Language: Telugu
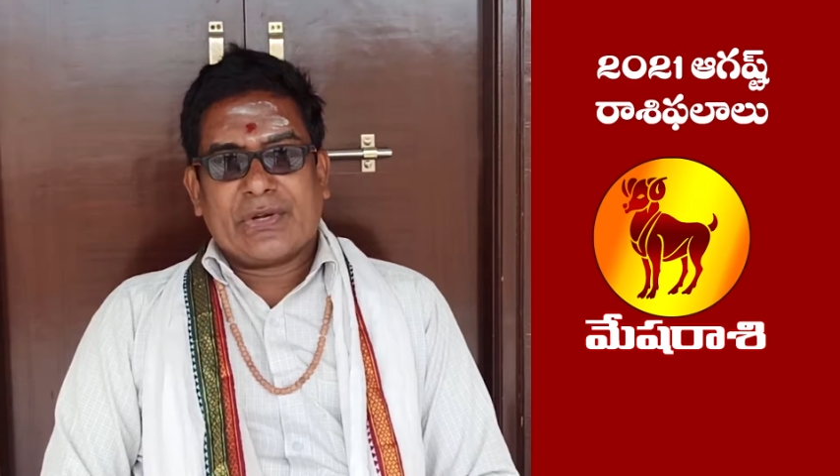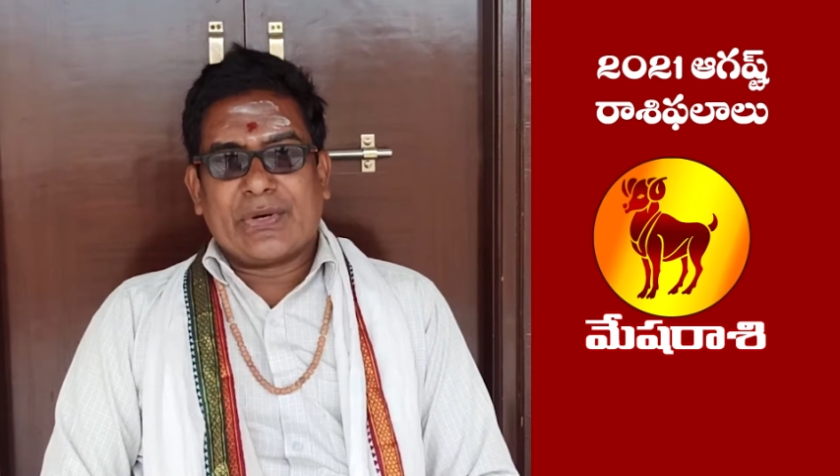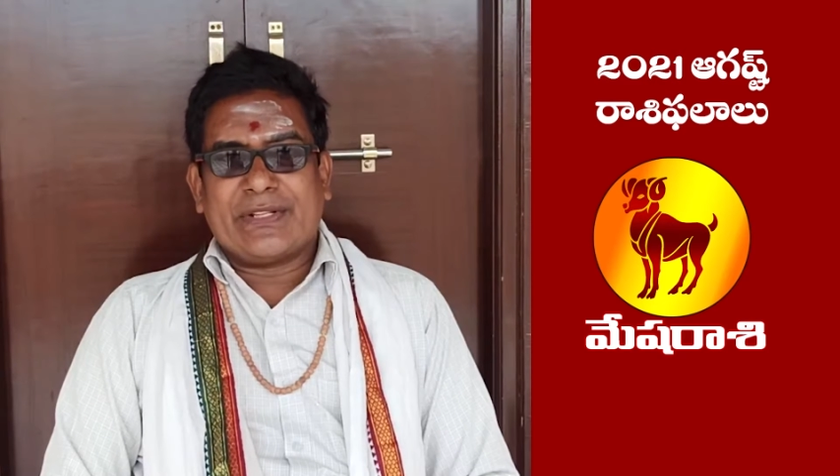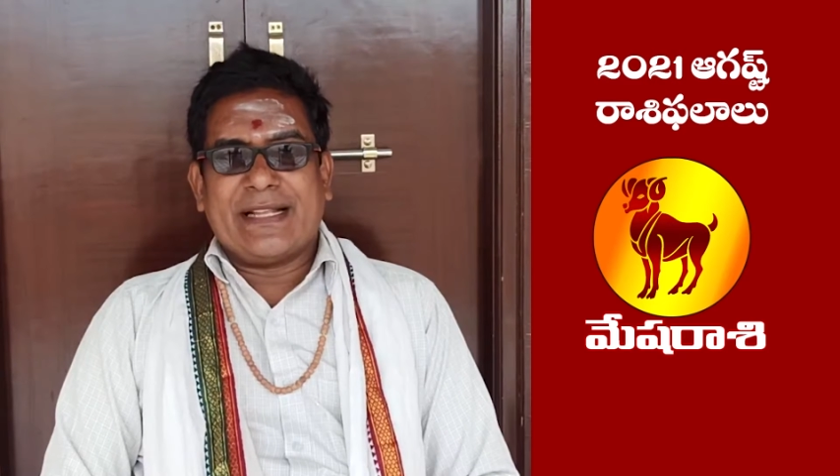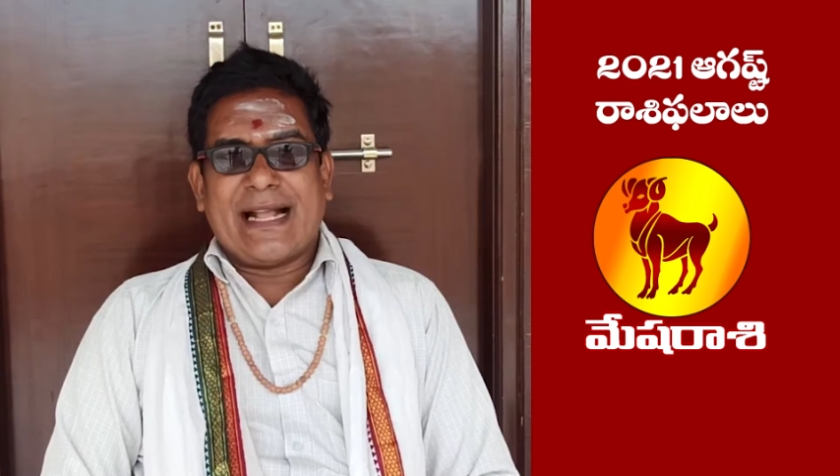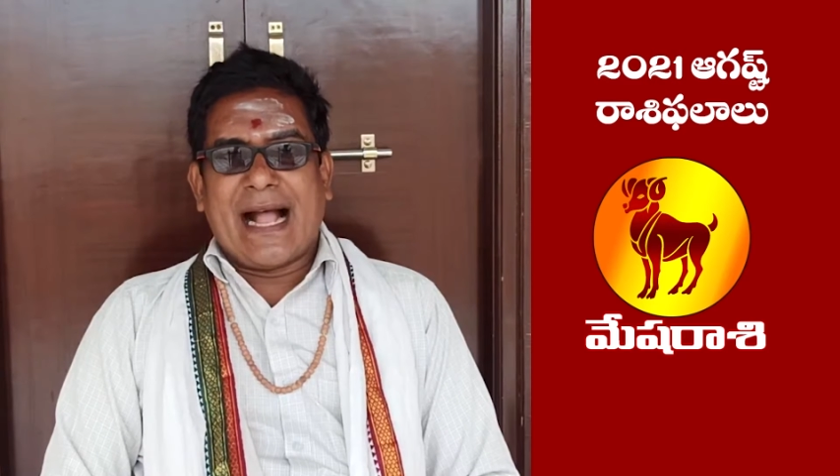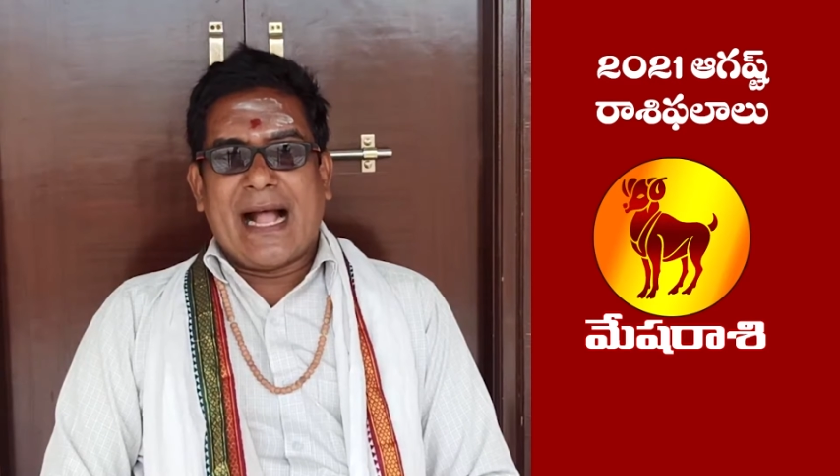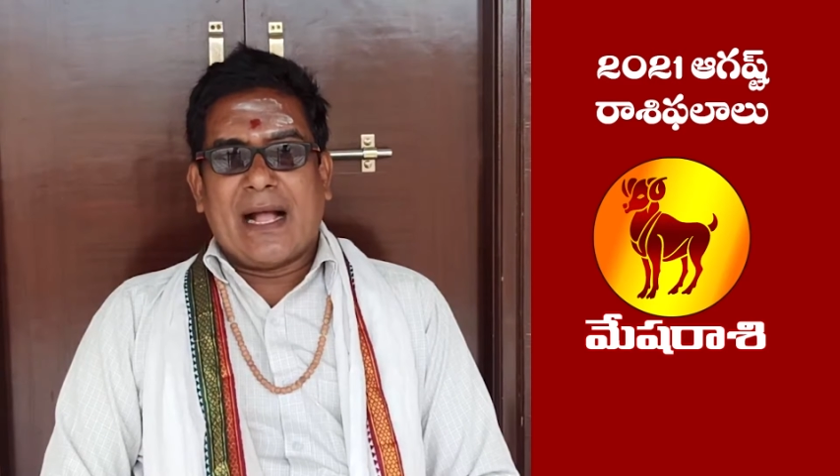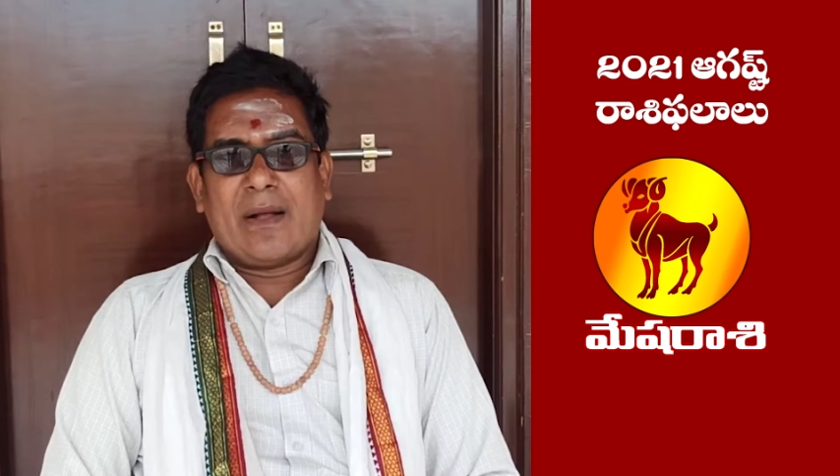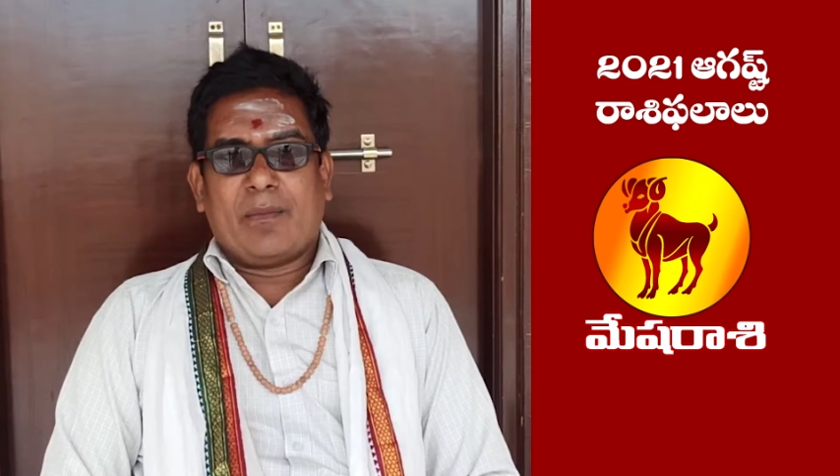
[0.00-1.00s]
కృత్తిక
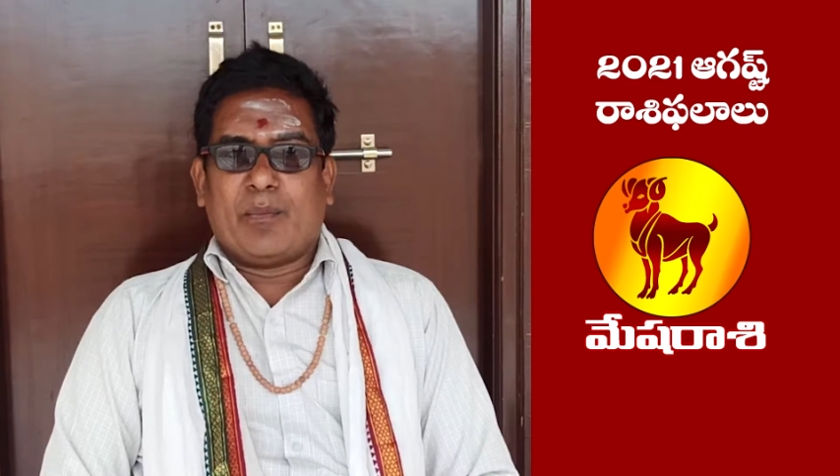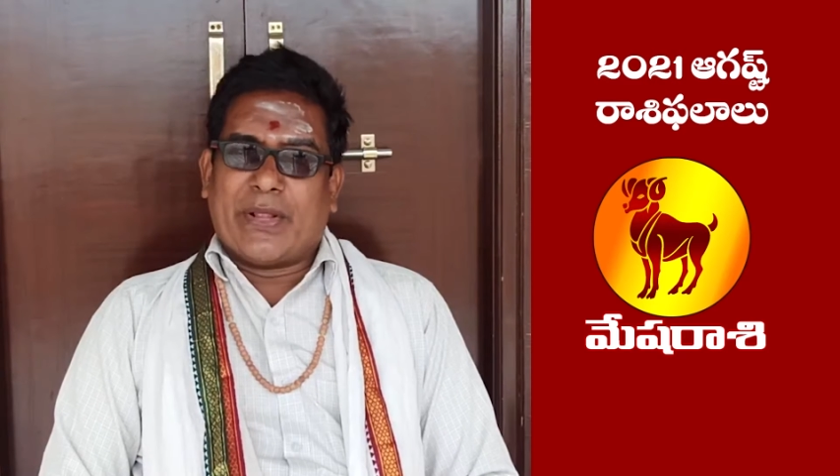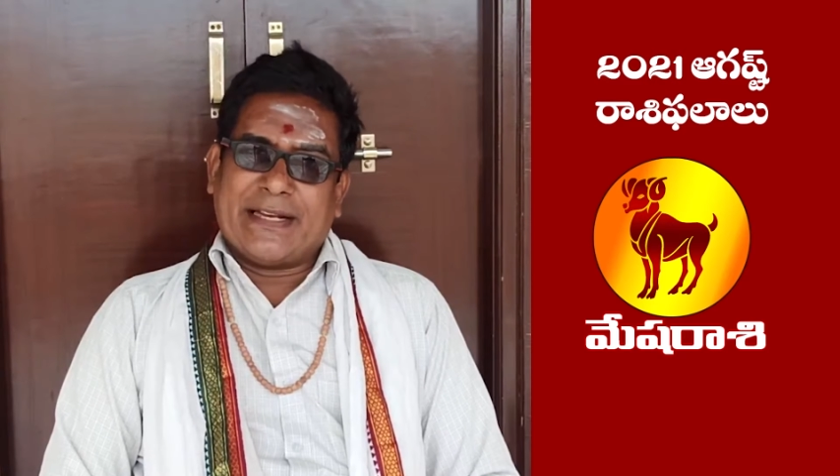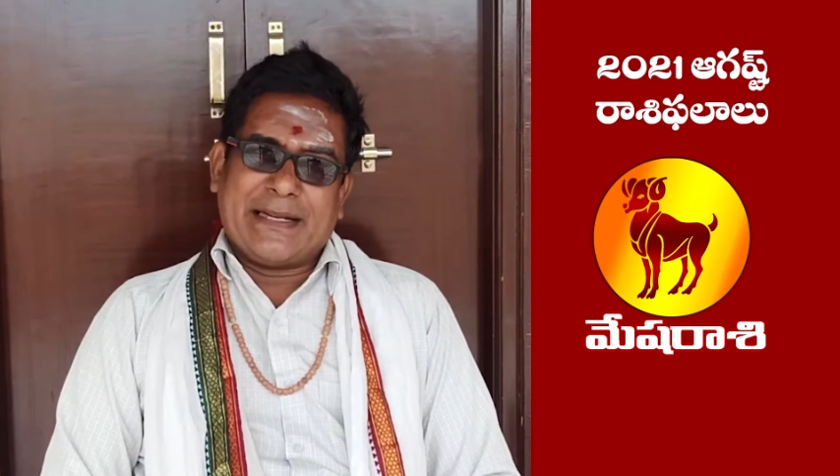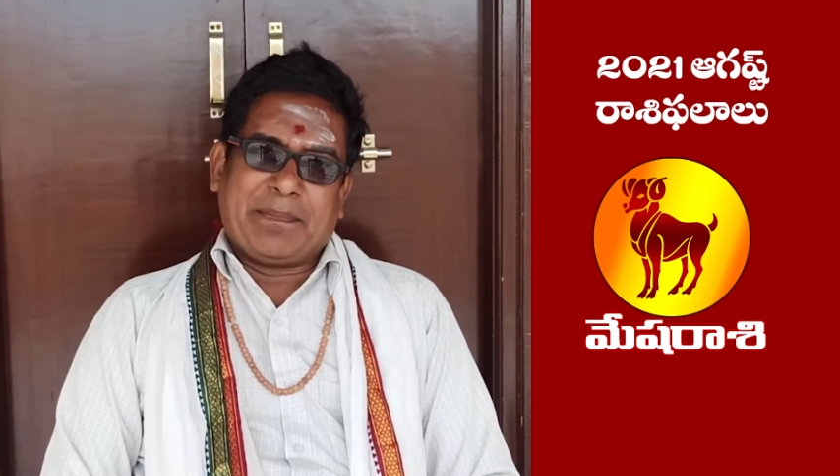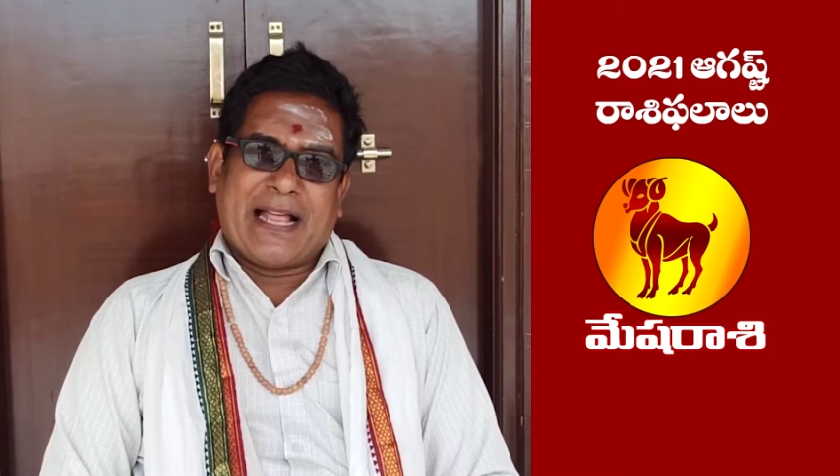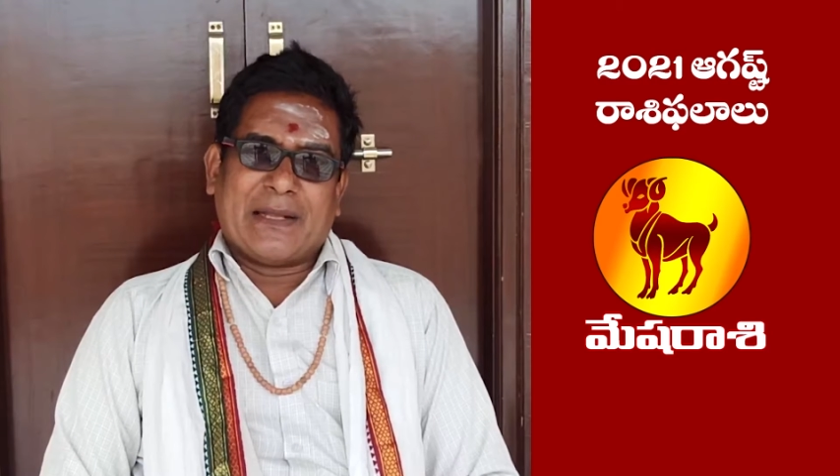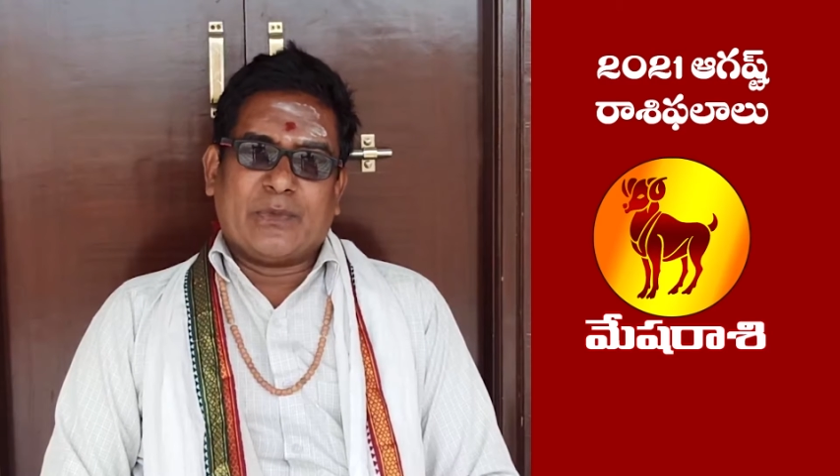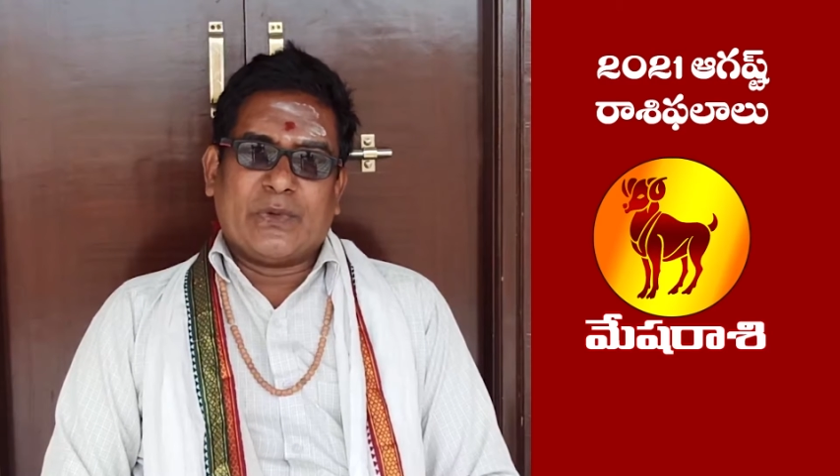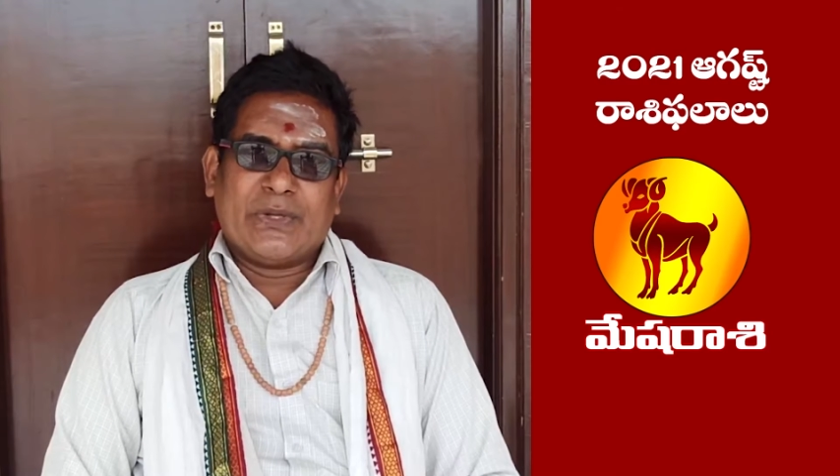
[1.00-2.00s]
మొదటి
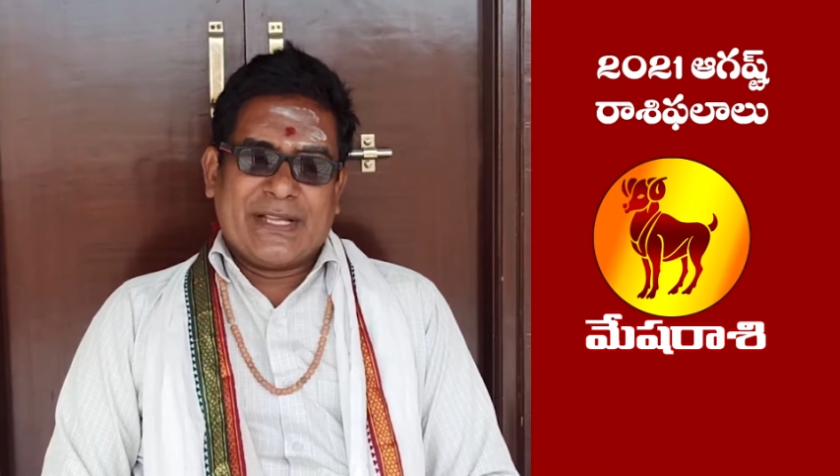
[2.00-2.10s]
పాదము